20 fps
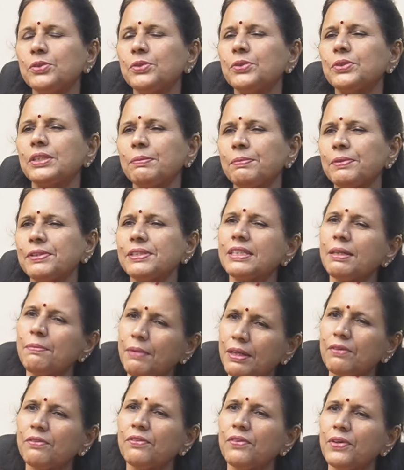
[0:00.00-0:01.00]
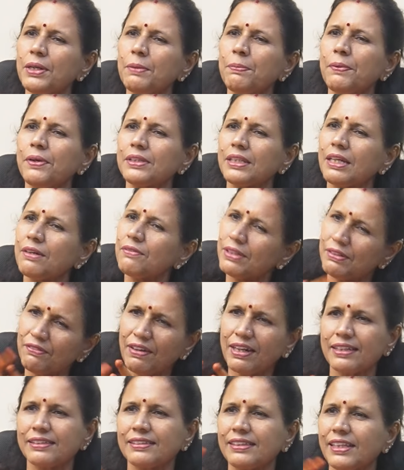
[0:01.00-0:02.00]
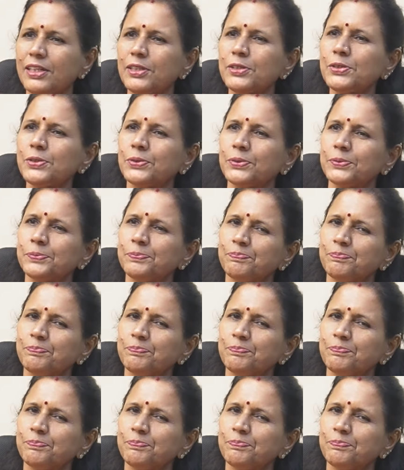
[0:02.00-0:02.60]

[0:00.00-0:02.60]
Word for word: కూటమి వస్తే మనం ఓడిపోతామని వాళ్ళకి తెలుసు